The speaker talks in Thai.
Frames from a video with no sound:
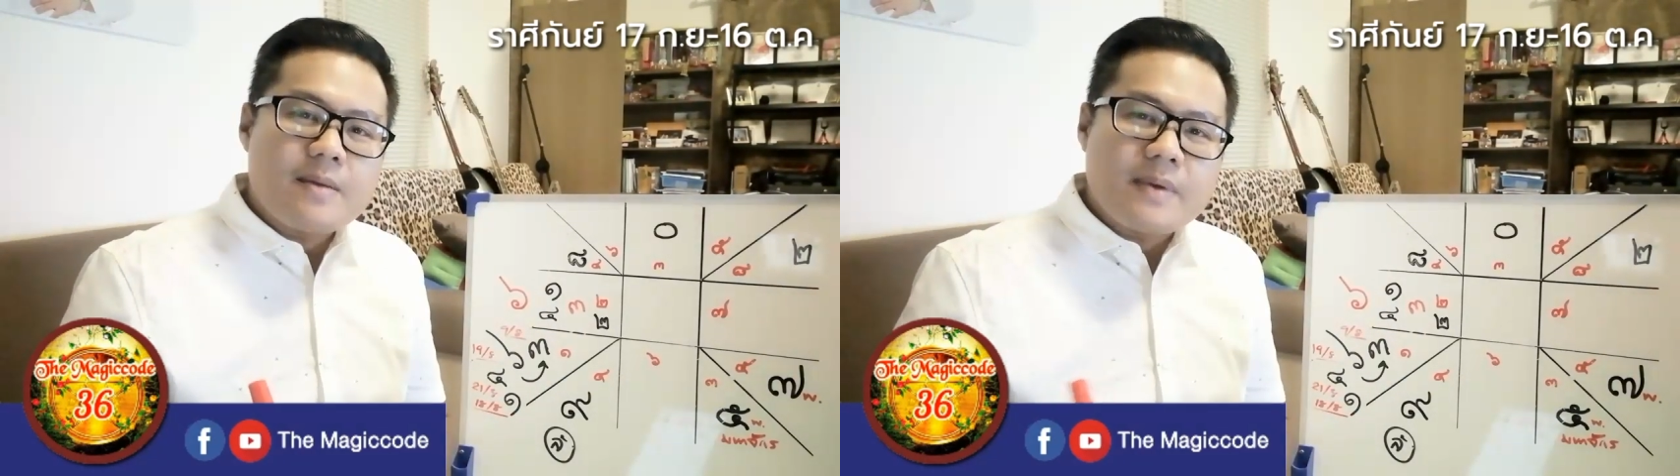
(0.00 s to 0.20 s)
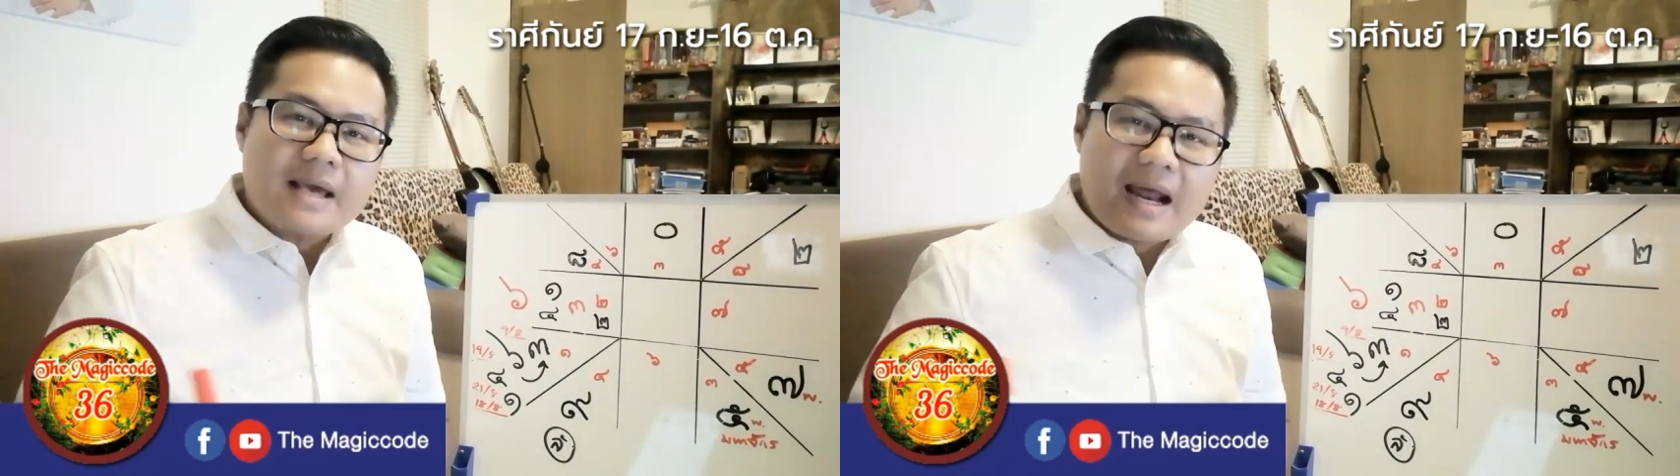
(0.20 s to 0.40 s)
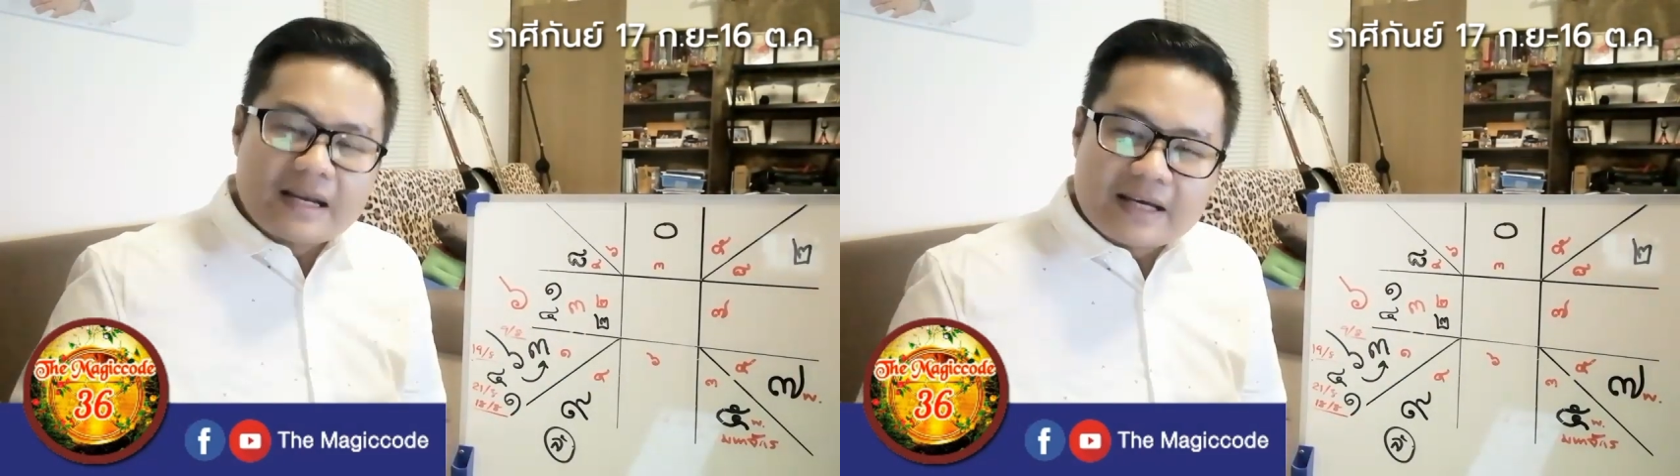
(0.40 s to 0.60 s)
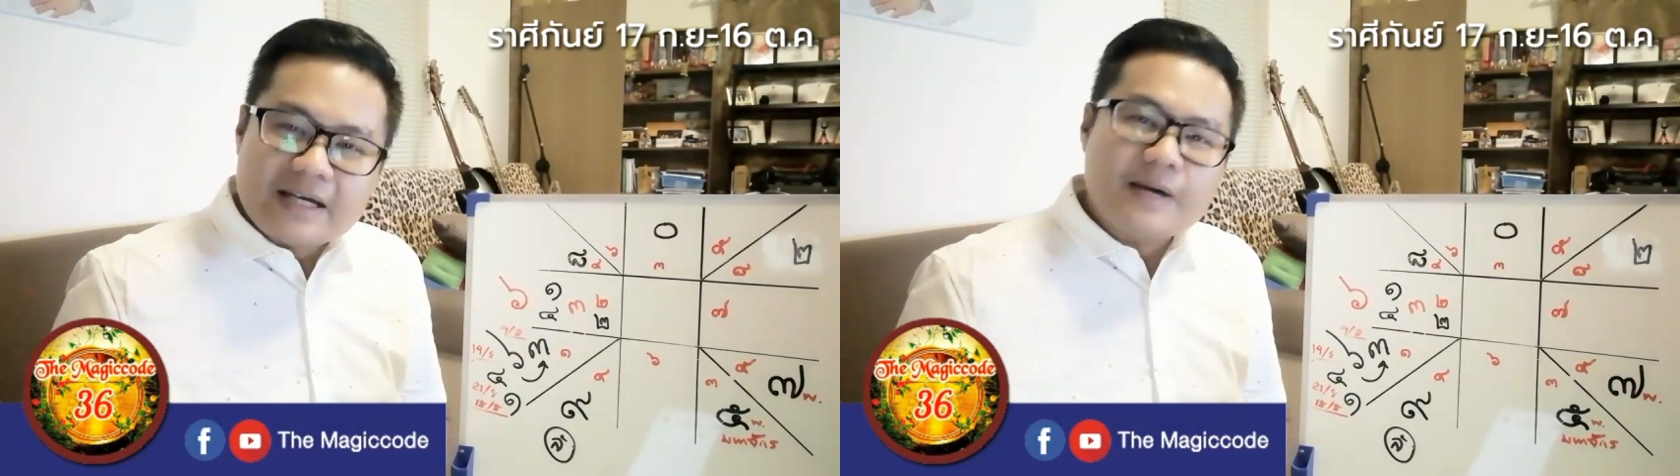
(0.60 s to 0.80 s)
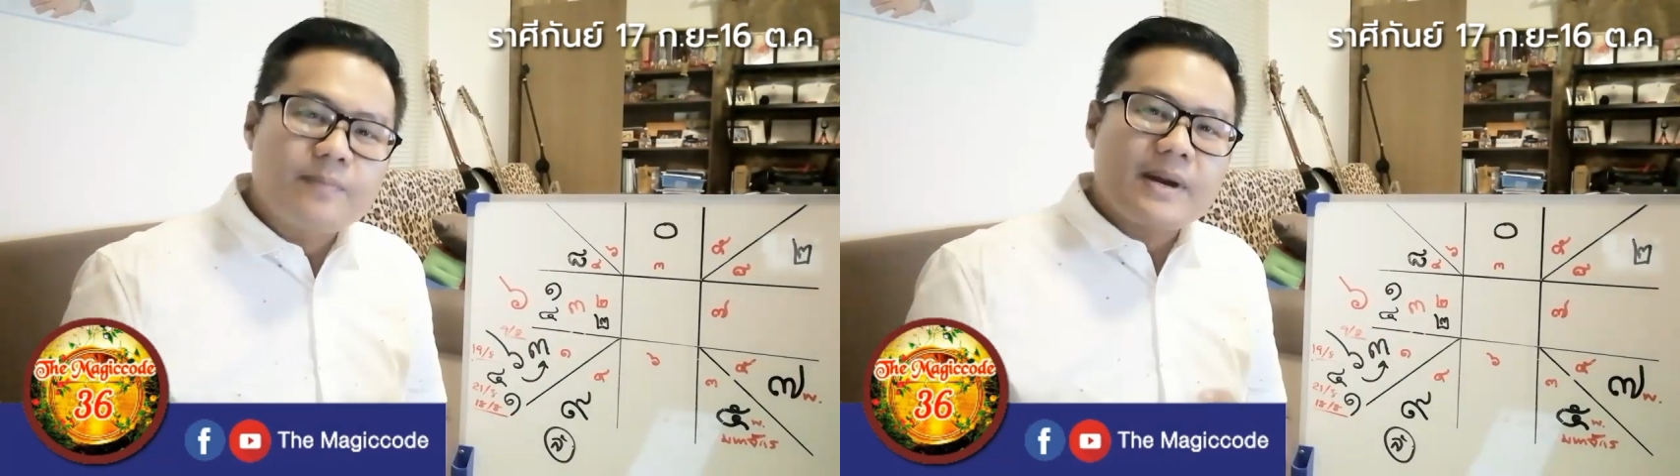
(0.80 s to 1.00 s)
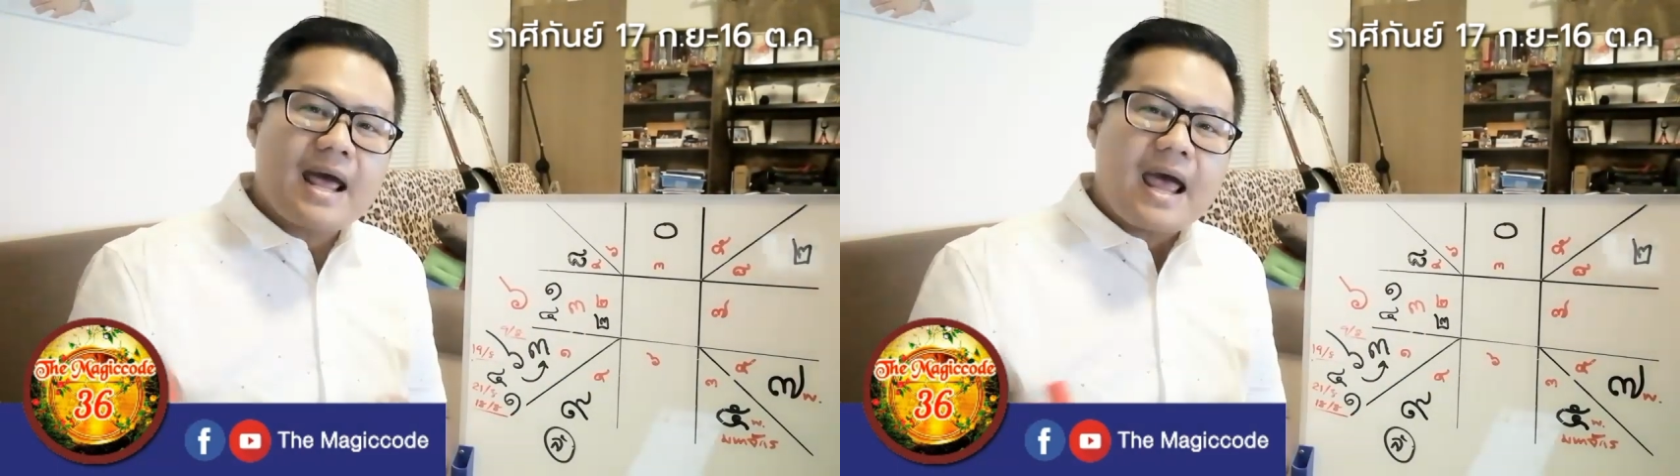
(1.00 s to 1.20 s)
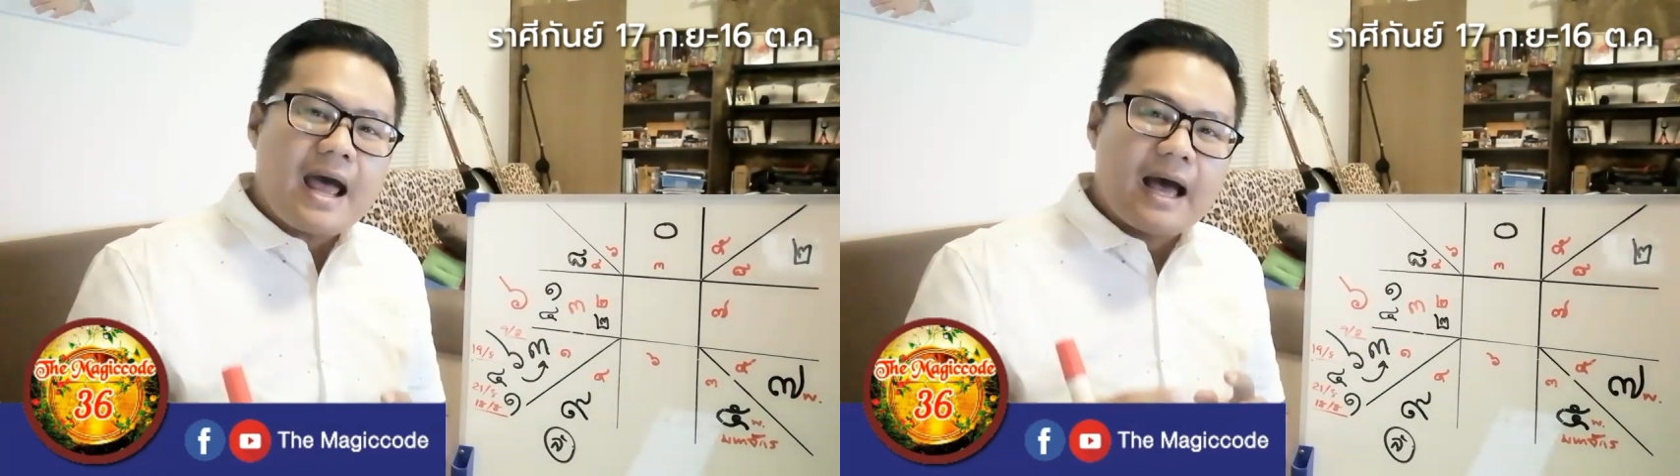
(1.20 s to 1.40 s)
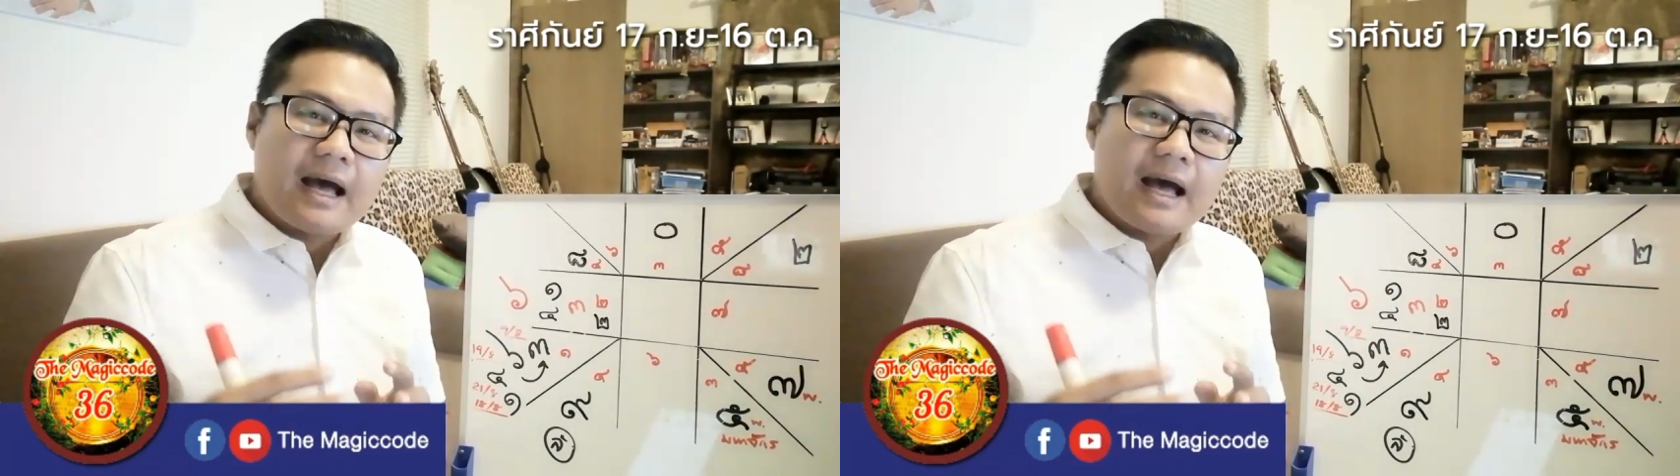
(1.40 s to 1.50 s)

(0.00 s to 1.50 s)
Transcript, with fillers: ได้มีการคืบหน้า